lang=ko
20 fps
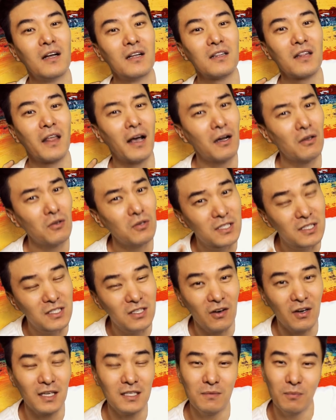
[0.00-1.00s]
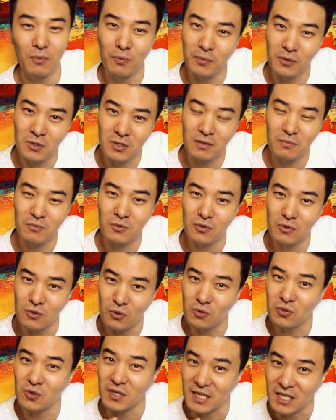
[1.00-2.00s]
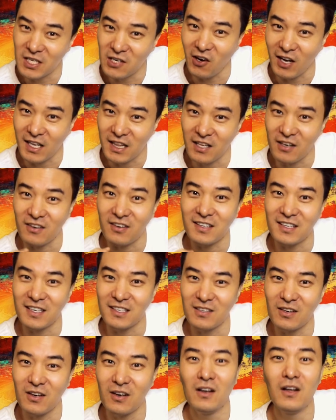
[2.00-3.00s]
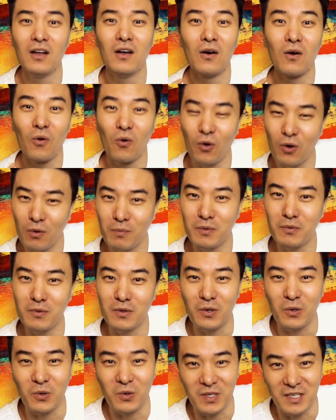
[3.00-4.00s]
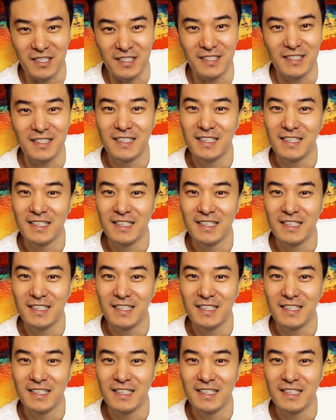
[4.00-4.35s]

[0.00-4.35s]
대학교 직접까지못 보시는 분도 종종 있는 것 같아요. 그래서 그런 부분으로 오늘은